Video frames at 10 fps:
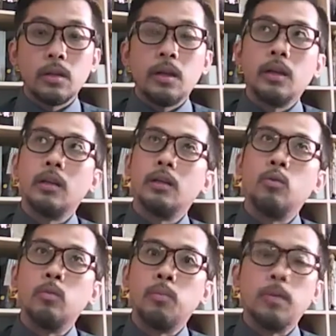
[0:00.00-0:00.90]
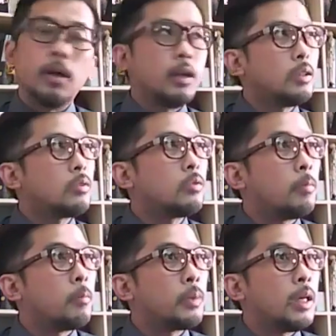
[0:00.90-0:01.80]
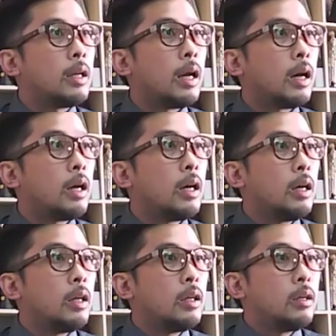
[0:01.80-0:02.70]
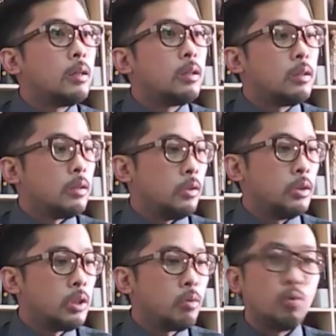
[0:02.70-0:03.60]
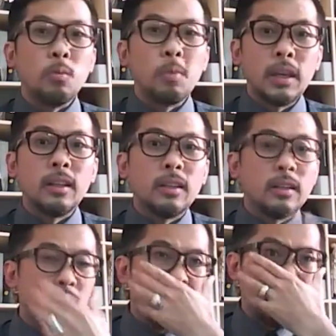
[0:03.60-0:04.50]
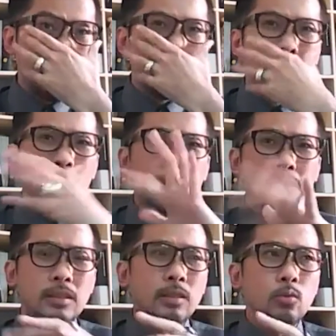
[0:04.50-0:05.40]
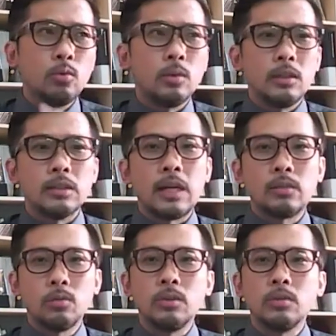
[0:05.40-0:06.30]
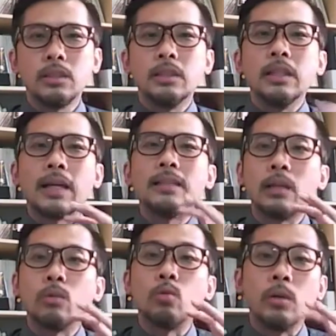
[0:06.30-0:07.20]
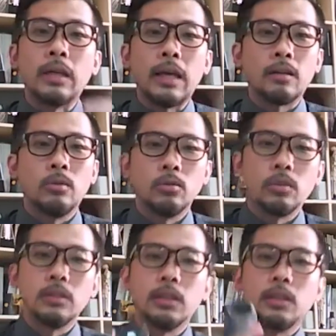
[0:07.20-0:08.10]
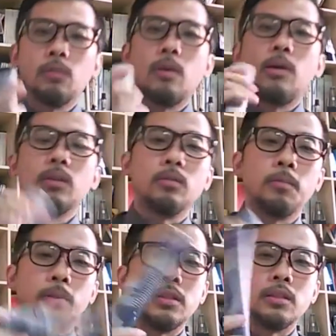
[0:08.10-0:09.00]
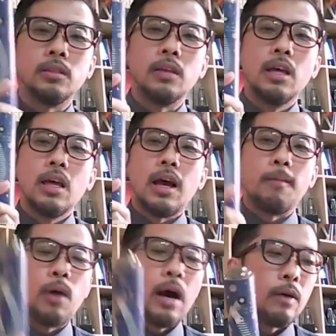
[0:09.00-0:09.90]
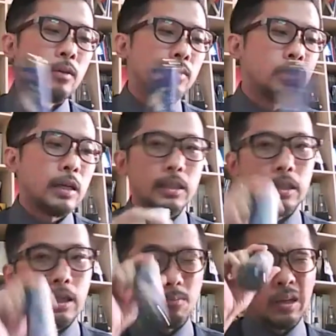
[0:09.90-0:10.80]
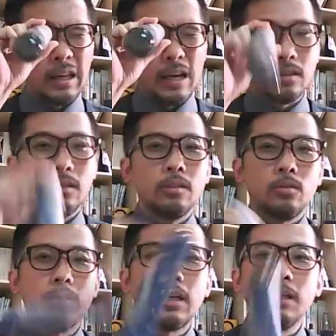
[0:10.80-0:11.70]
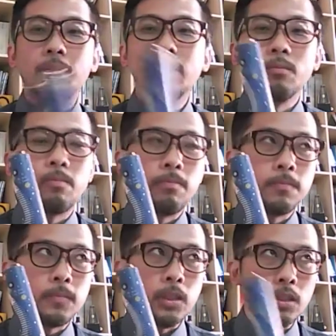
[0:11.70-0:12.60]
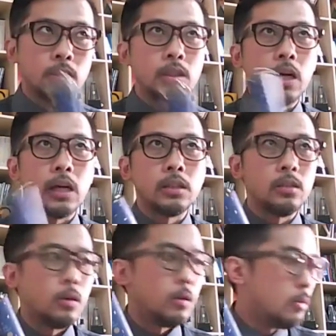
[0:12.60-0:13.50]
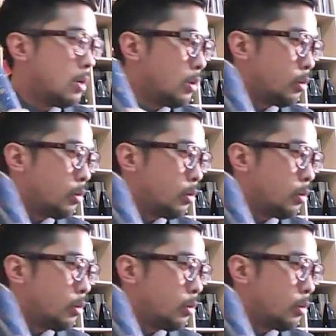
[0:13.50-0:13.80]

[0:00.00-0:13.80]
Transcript: 哎铝哎那叫什么片呐？有一些用铝片，铝片反射度又很差，所以就是你看起来有多亮，会决定这个万花筒的品质好不好啊。就是看起来亮不亮，就是看里面是用镜子还是用